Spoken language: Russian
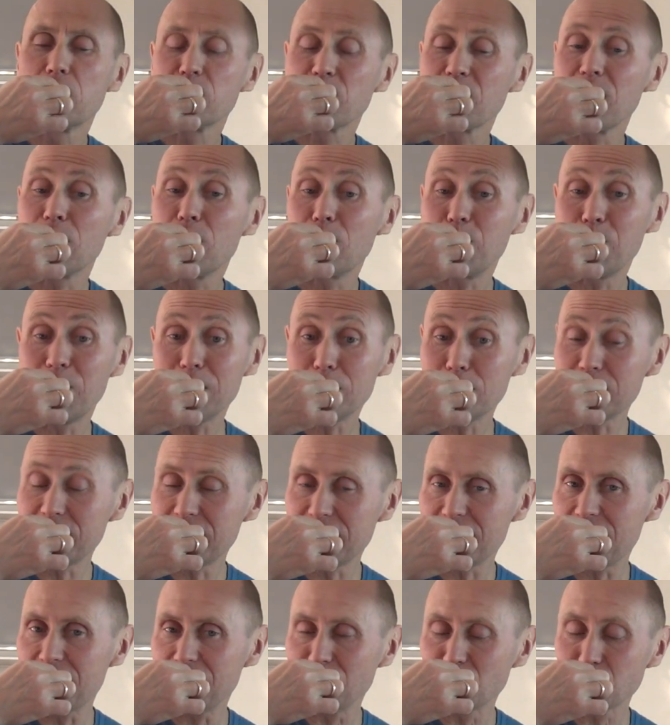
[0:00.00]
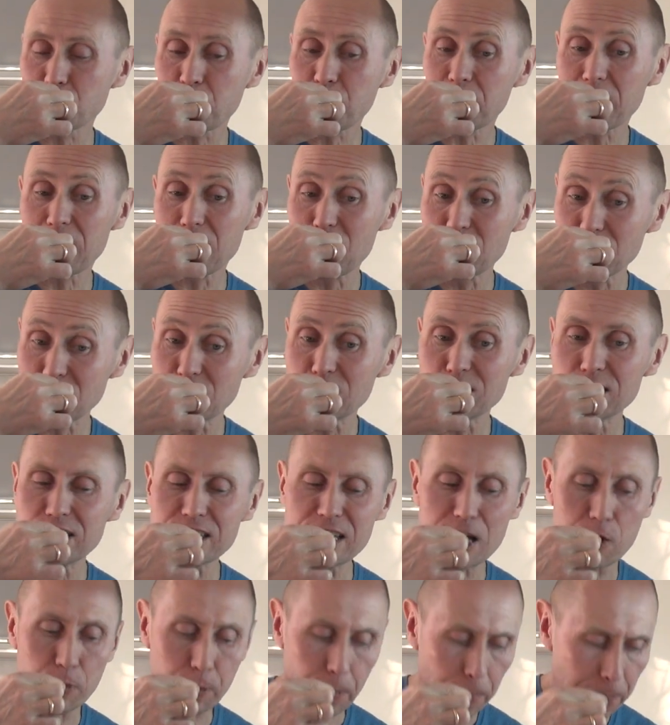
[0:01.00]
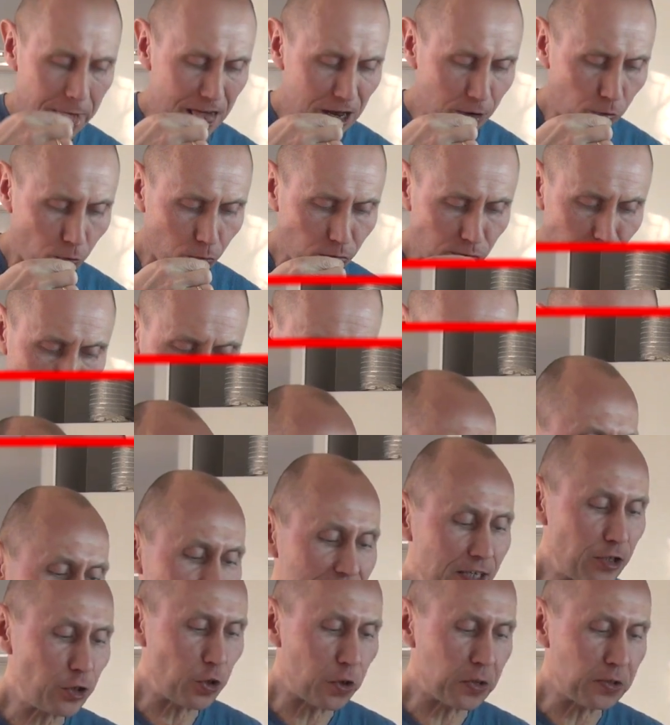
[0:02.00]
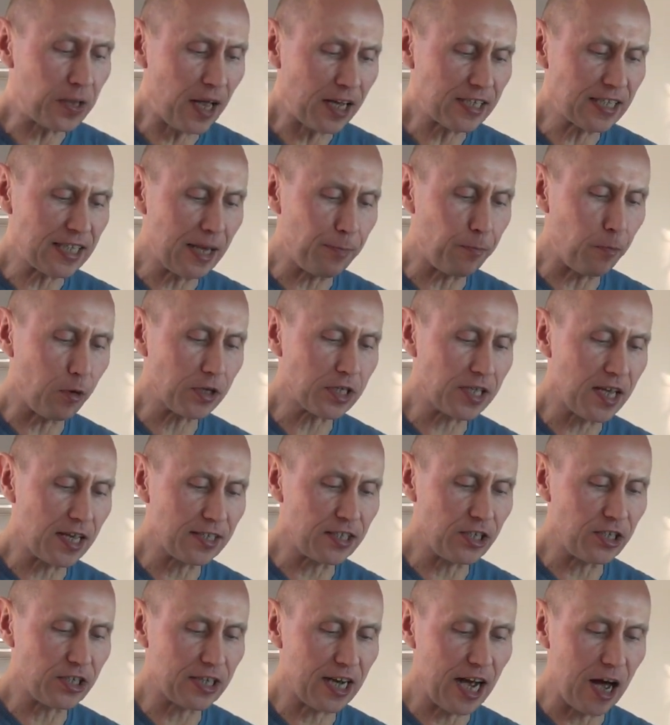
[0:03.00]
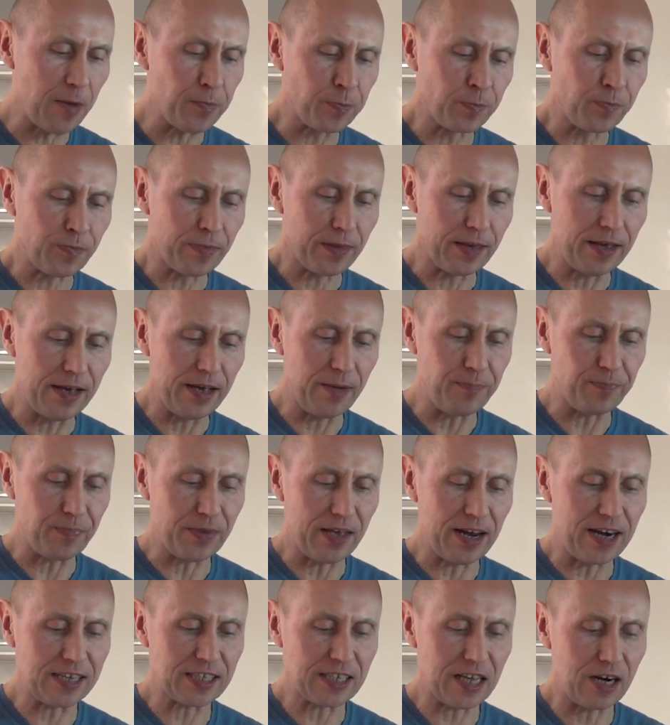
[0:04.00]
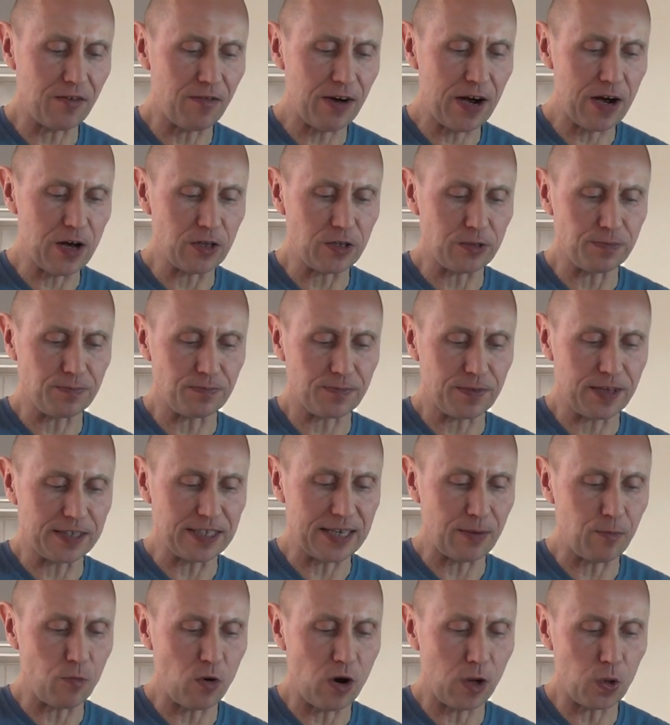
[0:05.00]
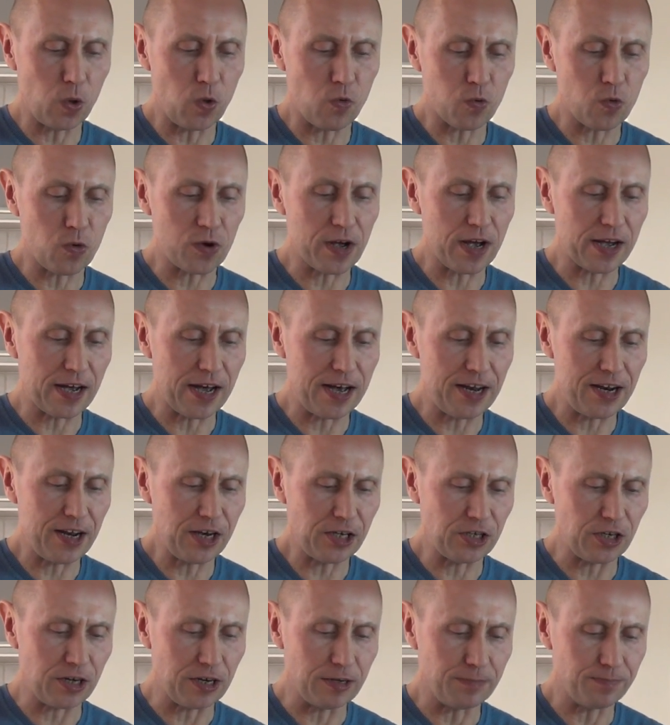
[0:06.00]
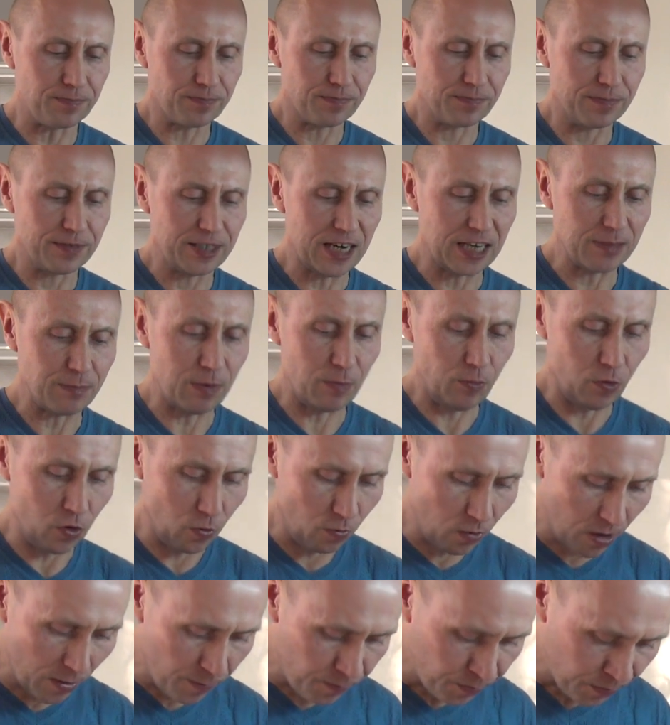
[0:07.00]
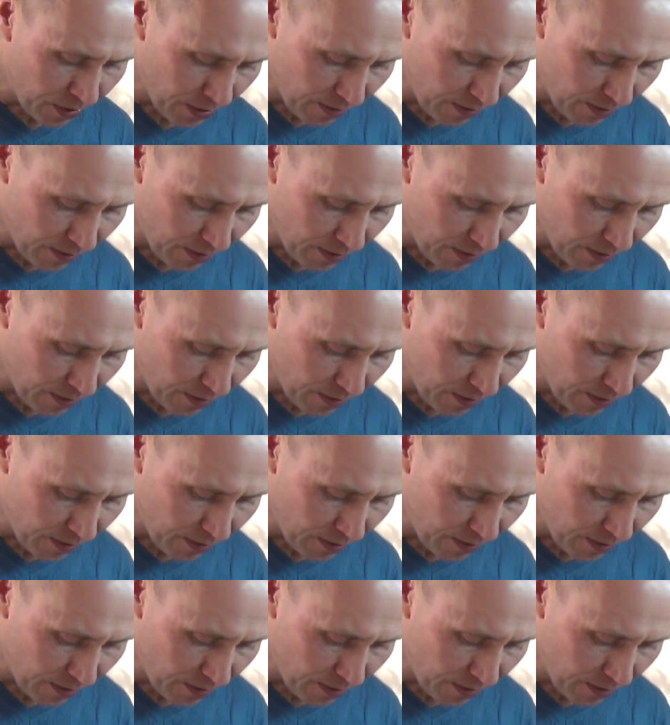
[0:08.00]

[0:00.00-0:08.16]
Какой малюсенький, но вкусный. Язычок классный. После язычка э, эм, раскрывают саму головку как орешек. Сейчас попробуем